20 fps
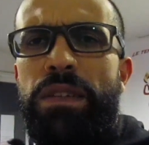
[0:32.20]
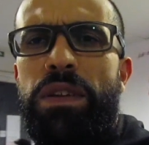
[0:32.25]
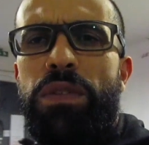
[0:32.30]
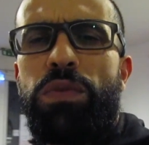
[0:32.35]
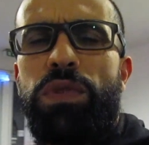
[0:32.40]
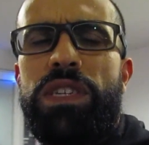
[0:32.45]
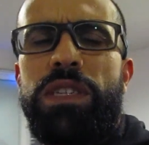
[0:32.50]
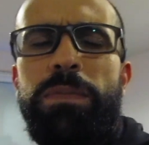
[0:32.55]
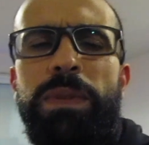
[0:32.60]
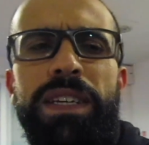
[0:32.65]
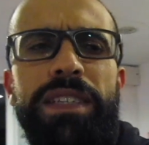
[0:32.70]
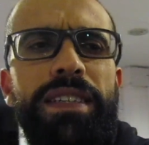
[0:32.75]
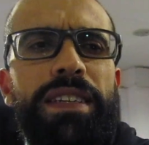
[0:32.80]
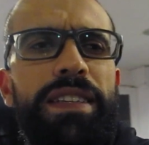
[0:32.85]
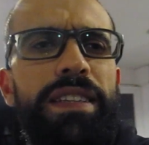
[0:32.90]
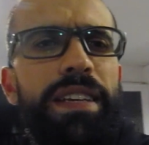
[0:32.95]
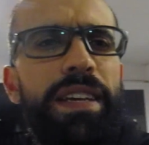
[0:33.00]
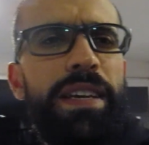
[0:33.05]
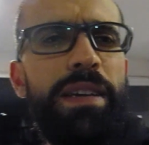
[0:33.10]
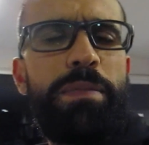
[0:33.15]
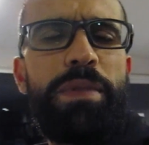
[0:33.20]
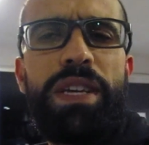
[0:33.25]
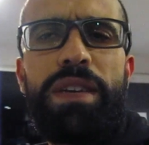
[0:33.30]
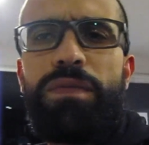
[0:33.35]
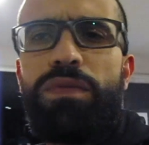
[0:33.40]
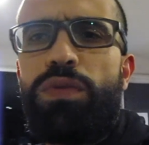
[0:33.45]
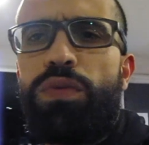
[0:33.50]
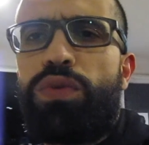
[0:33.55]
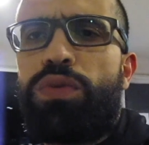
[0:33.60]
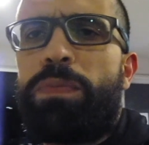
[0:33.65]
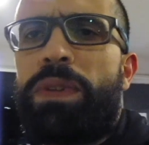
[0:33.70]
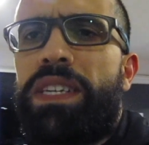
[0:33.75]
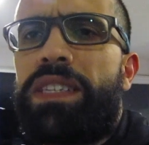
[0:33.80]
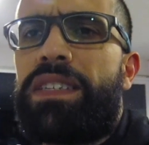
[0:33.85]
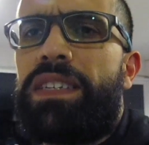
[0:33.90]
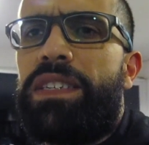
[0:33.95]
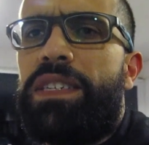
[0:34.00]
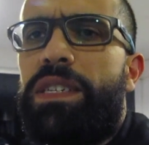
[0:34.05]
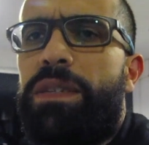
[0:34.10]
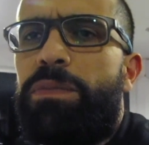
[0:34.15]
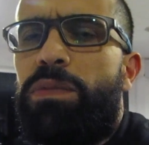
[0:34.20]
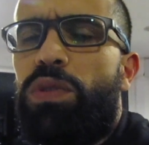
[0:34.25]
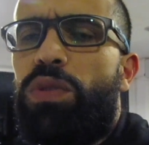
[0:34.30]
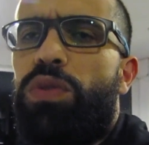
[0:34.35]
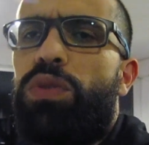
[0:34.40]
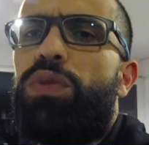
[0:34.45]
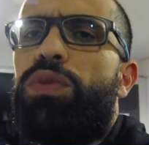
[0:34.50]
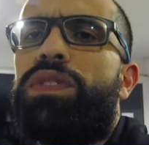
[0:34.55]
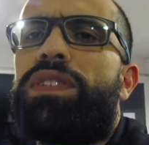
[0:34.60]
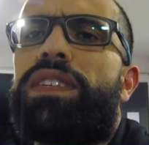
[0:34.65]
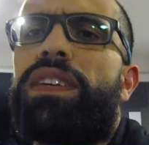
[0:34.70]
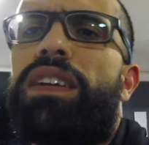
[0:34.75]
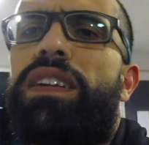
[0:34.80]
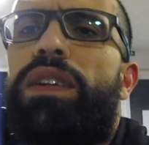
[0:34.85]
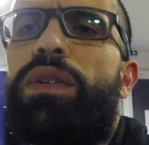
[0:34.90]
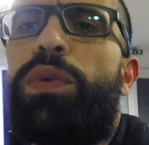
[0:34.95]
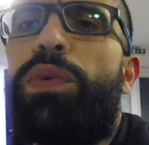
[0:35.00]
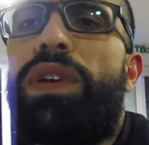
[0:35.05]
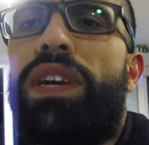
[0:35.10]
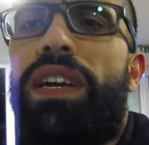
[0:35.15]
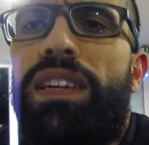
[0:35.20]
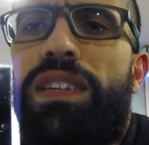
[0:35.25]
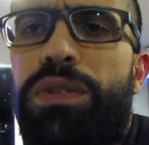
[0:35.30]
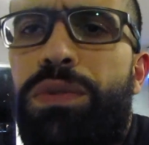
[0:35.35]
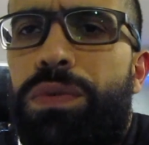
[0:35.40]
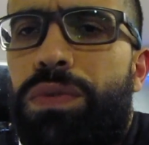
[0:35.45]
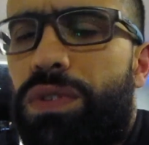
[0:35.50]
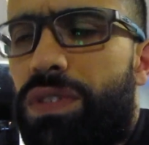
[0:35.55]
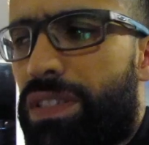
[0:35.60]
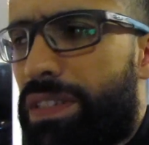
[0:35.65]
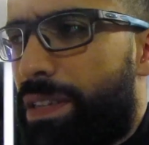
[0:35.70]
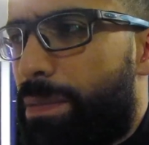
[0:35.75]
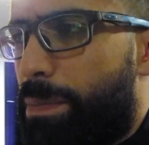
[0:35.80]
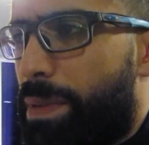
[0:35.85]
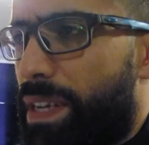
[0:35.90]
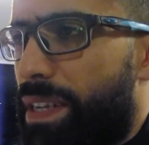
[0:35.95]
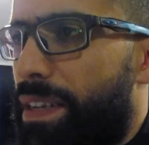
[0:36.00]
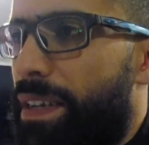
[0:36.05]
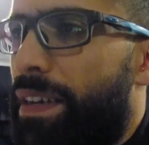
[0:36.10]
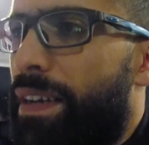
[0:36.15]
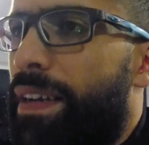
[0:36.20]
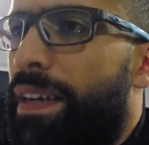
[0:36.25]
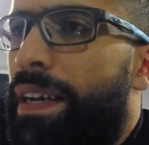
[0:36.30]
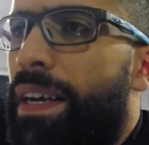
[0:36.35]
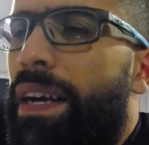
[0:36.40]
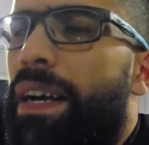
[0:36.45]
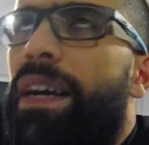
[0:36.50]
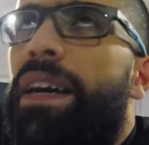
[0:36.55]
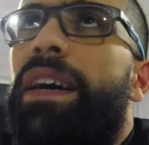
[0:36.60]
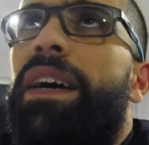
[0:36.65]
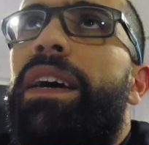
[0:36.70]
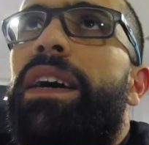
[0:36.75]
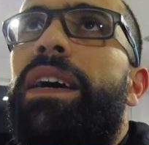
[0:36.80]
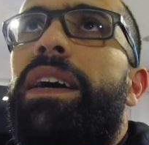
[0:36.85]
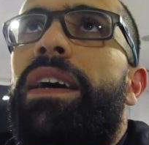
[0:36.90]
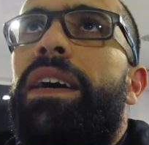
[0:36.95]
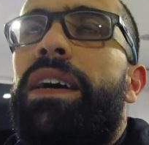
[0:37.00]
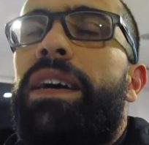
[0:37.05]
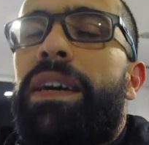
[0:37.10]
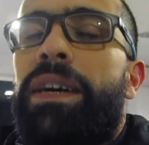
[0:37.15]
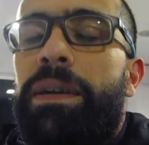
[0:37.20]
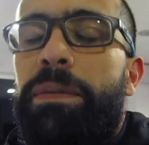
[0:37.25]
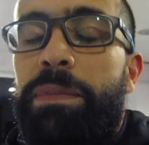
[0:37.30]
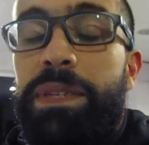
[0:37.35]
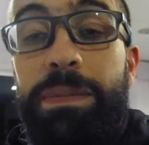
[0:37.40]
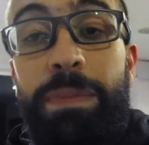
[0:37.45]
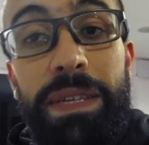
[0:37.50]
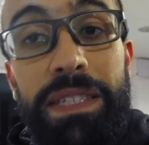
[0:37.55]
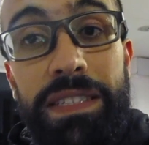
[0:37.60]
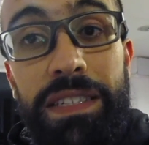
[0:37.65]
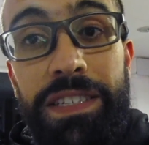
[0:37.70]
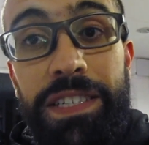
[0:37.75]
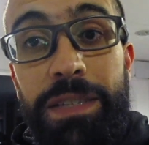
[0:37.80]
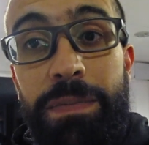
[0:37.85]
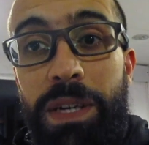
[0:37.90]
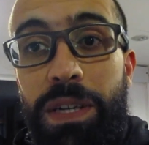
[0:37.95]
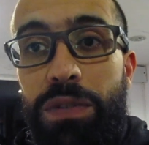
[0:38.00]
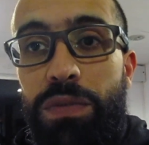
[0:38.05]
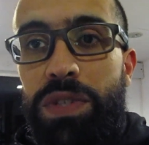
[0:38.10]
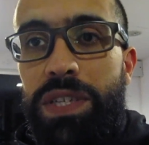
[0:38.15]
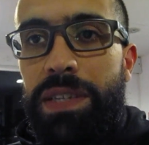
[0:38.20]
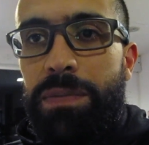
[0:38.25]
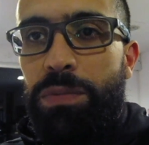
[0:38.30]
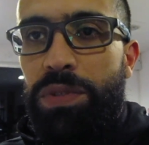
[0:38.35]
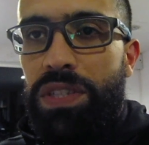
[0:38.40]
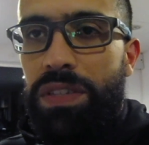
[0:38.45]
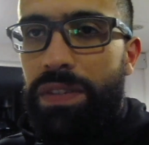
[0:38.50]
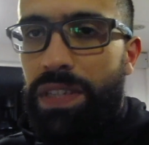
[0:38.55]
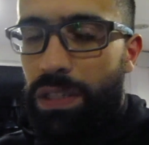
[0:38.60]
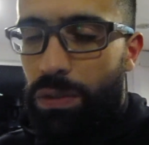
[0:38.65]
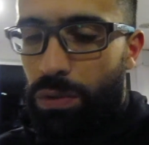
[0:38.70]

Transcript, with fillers: tous les Spartiates et bienvenue au Spartiate Gym, une salle où il n'y a que la souffrance qui paye. Mes Spartiates, j'espère que vous êtes motivés à